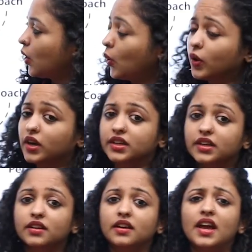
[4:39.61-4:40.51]
உங்களுக்கு
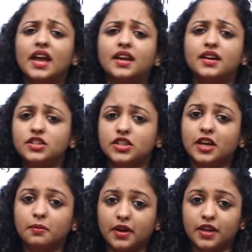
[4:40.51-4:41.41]

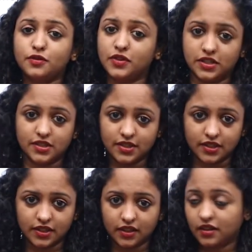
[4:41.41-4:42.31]
எக்கச்சக்கமான ஃபீச்சர்ஸ்
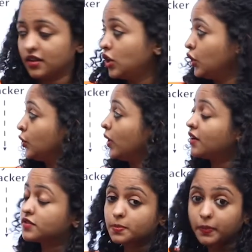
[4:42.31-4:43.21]
இருக்குங்க யூ
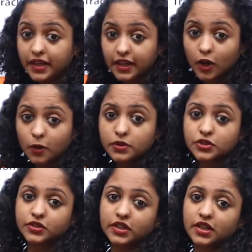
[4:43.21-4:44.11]
ஹாவ் ஸ்பீக்கிங்
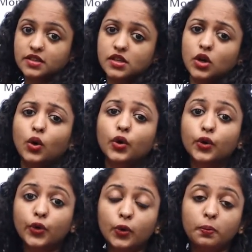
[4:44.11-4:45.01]
ஆப்பர்ச்சுனிட்டிஸ் ஒரு
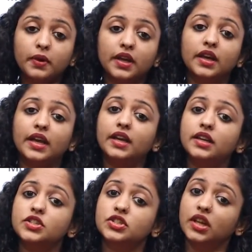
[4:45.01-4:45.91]
குரூப்பில்
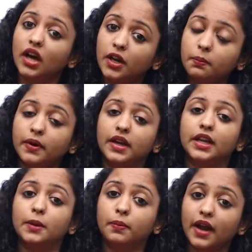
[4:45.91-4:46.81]
இங்கிலீஷ் லேர்ன்
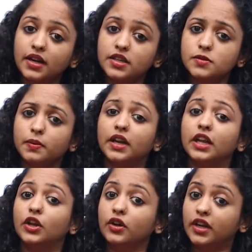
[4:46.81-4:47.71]
பண்ணி ப்ராக்டிஸ் பண்ணி
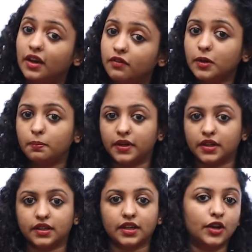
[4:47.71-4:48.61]
இன்னும் டெவலப்
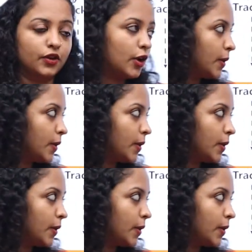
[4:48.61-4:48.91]
பண்ணுறதுக்கான ஒரு